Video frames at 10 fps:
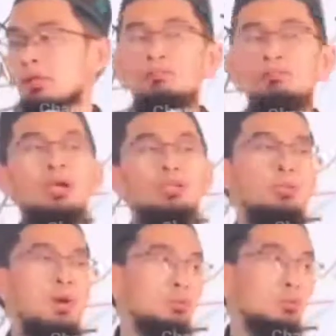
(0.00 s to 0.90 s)
Ini
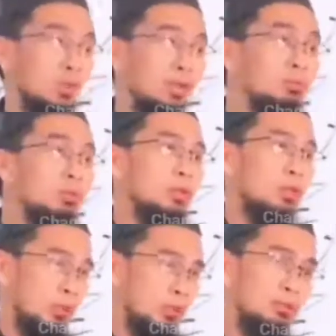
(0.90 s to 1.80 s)
bukannya waktu sholat belum
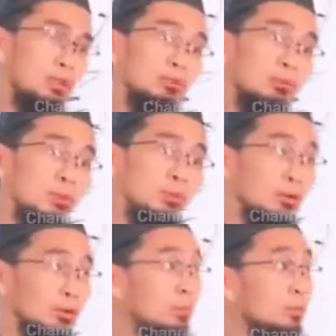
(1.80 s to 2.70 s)
dikenalin tadi
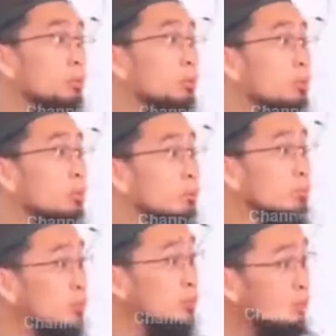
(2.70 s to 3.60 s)
dibawanya main-main di
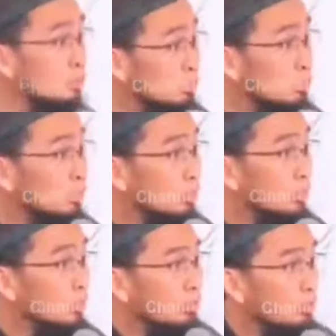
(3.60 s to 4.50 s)
masjid.
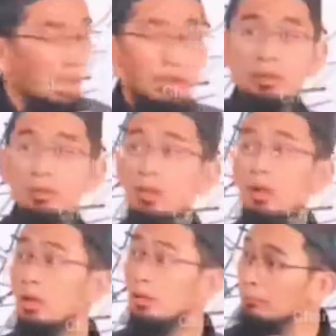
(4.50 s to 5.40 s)
Bahkan ada
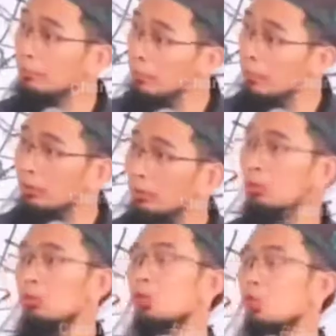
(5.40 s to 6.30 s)
yang agak repot
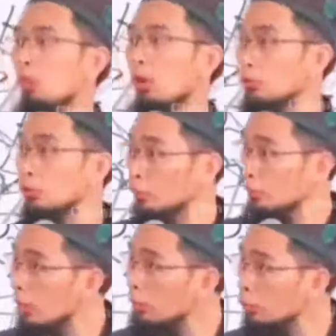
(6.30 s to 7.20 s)
lagi, di rumahnya susah
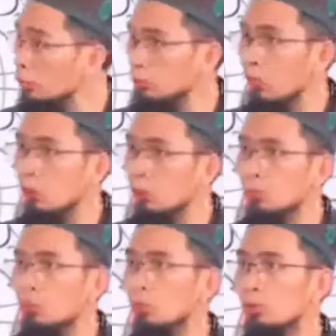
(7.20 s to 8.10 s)
diatur,
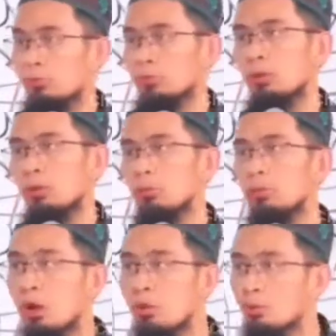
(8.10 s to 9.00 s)
diatur, dibilang
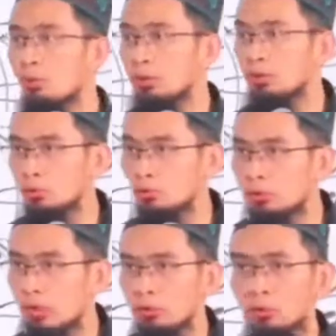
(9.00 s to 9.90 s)
kamu ini
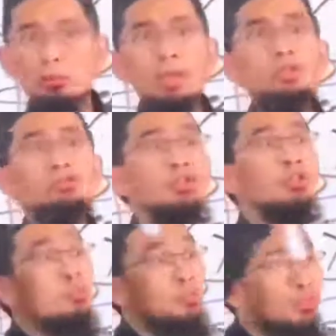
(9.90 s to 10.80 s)
susah diatur, main sana
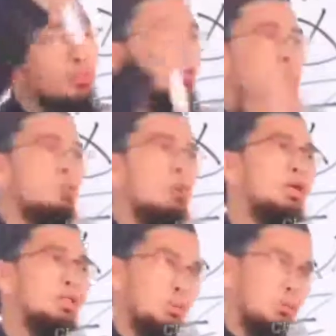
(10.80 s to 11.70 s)
ke masjid, disuruh
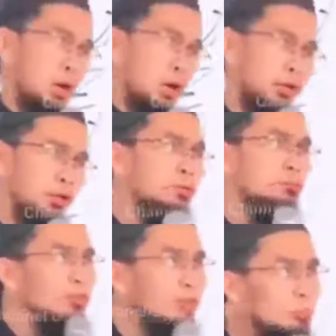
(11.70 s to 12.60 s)
main ya main di
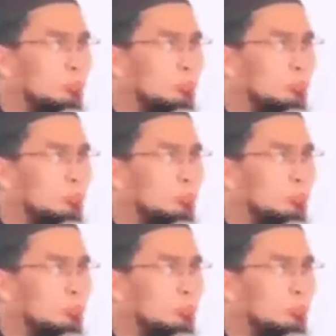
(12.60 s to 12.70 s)
masjid.